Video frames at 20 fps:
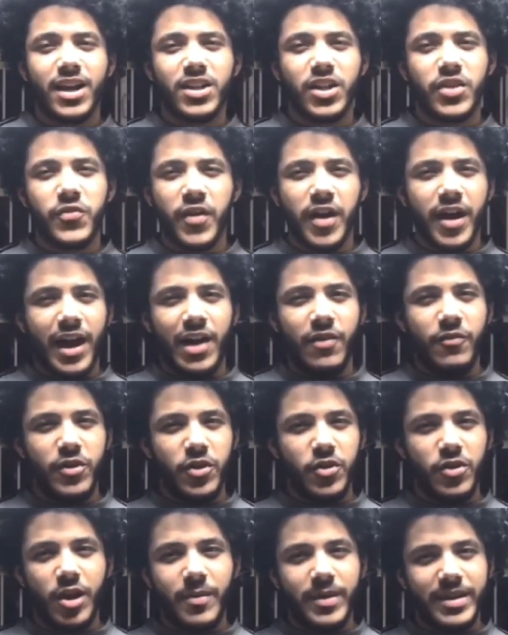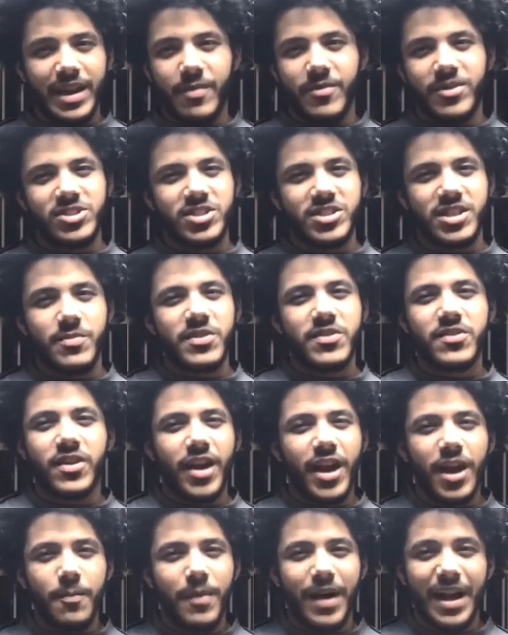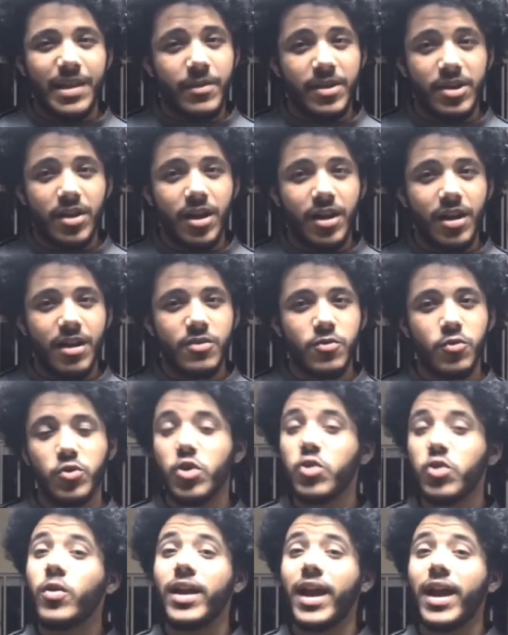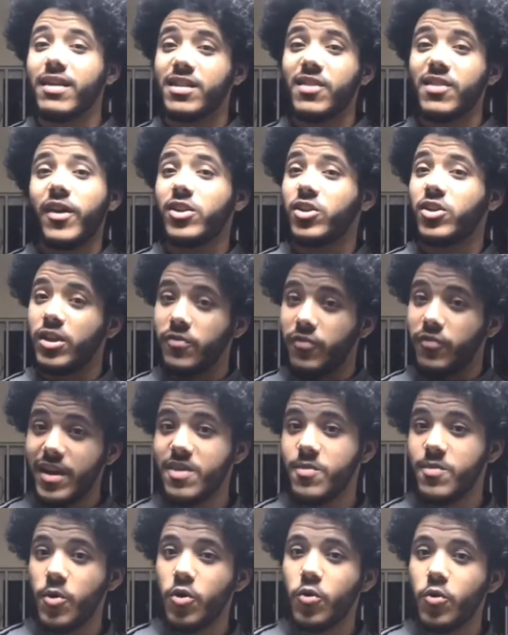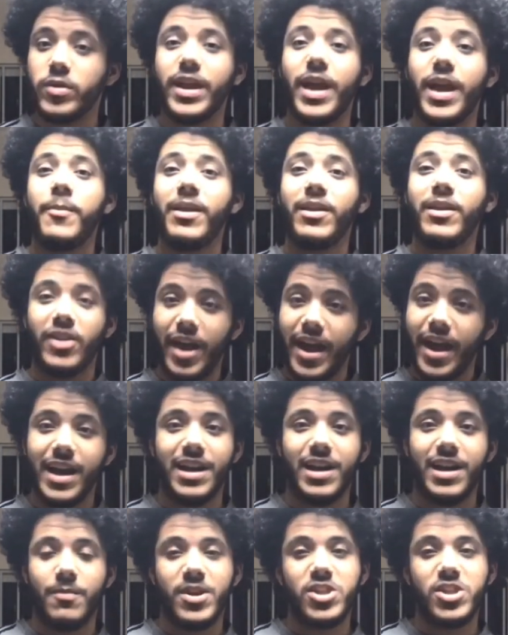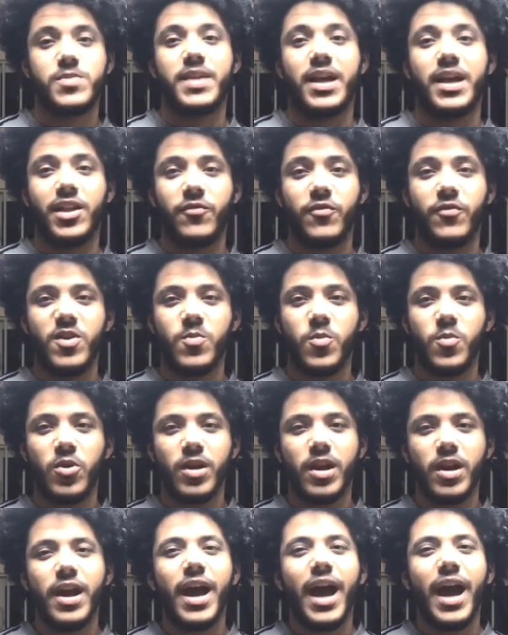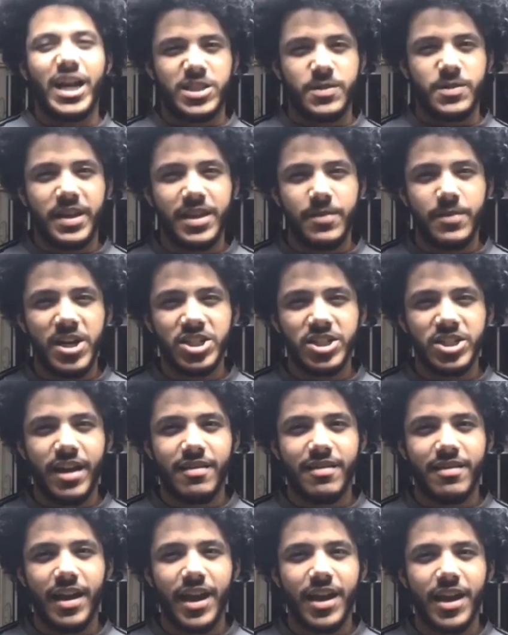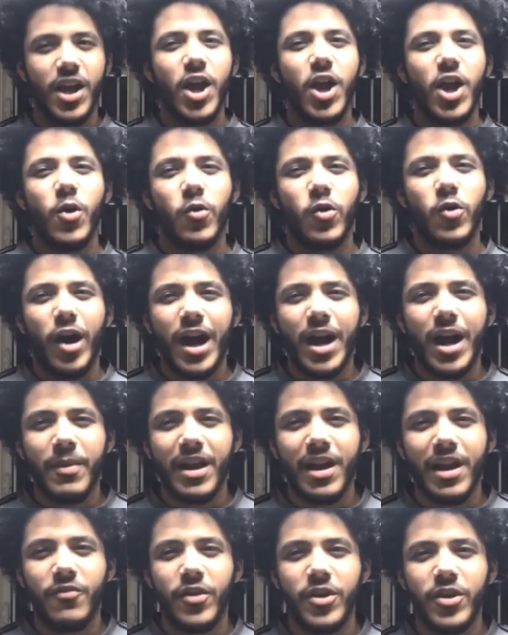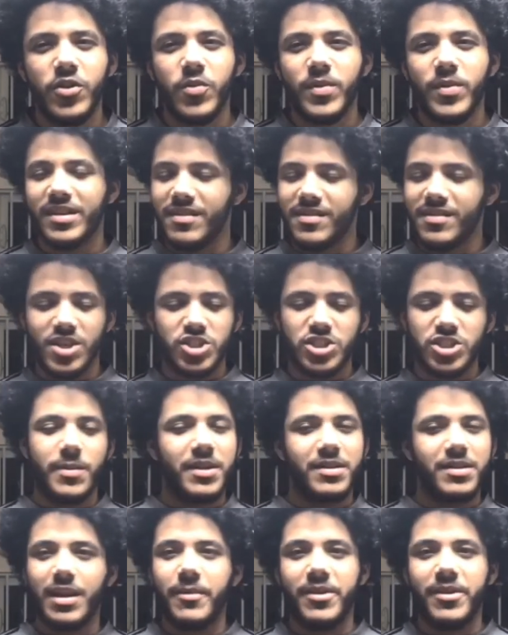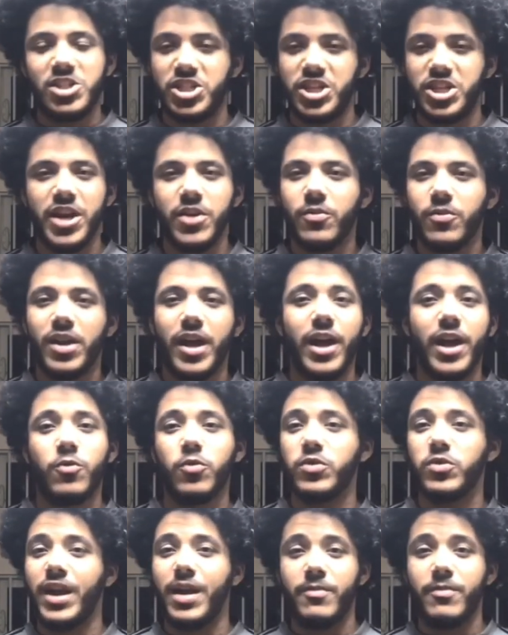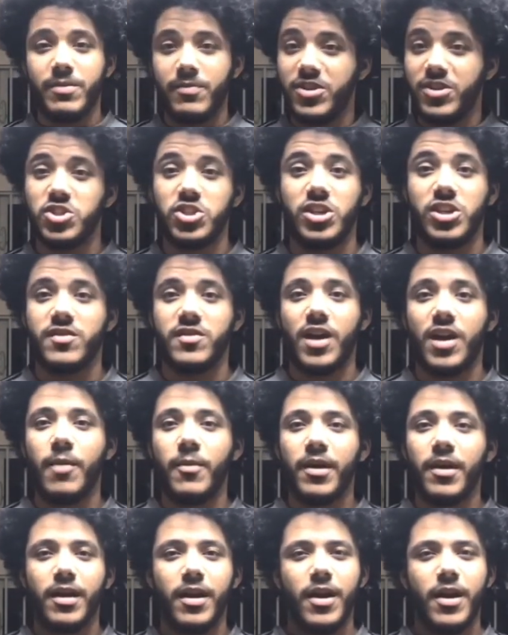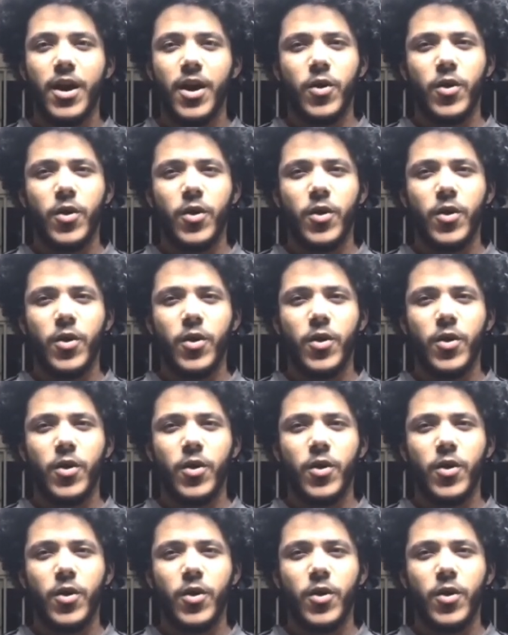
انك تتفرج على الفيديو ده ما تعملش سبسكرايب بعد ما تخلص وتدخل على صفحه الفيسبوك وتعمل لايك للبيج بتاعت الفيسبوك عشان ما تبقاش كسلان ولو عجبك الفيديو ما تنساش طبعا تعمل شير ولايك وتعمل منشن لاصحابك